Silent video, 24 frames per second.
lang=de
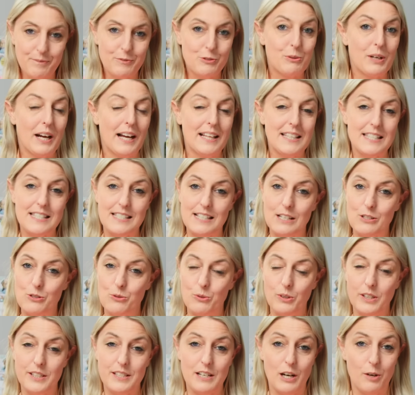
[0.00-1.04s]
Du kannst
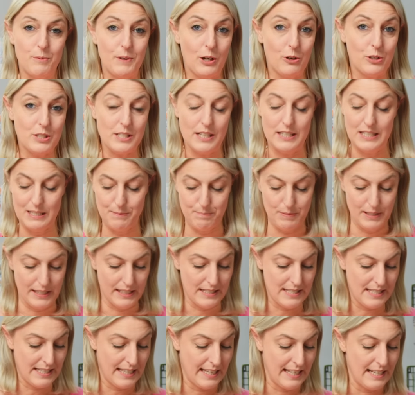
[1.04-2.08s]
natürlich aber auch deinen
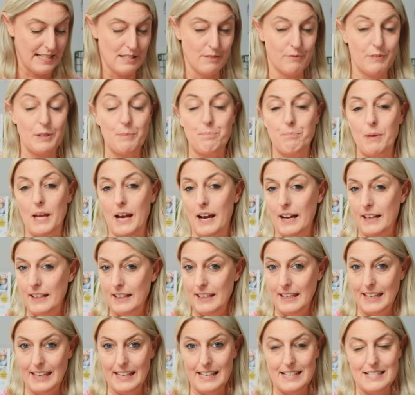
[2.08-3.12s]
Lieblingskäse wie
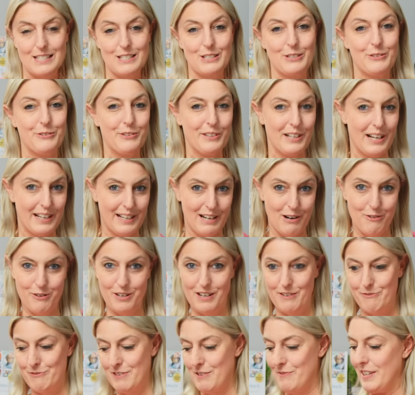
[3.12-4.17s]
Bergkäse oder
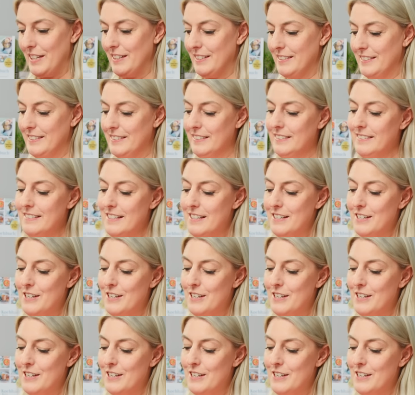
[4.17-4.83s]
Gouda verwenden.